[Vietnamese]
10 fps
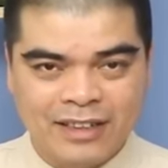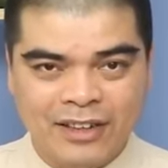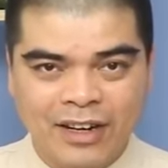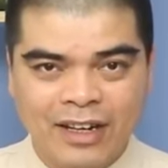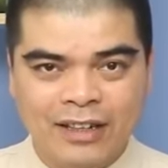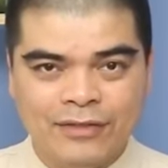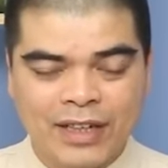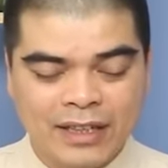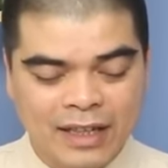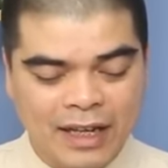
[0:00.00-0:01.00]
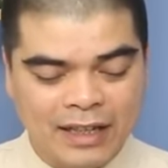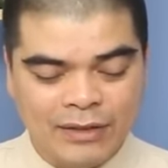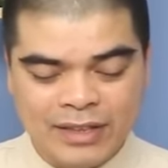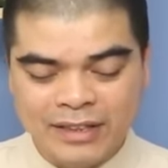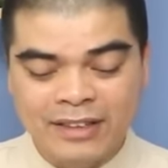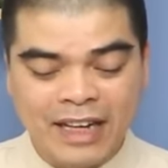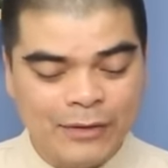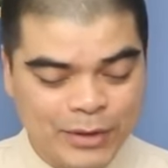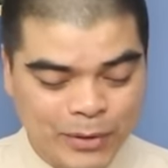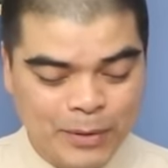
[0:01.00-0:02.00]
Đó, vậy nên là đạo sĩ đừng
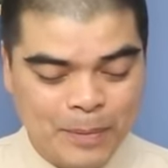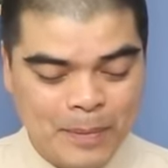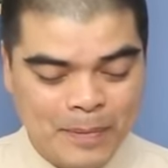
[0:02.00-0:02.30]
cãi với tôi.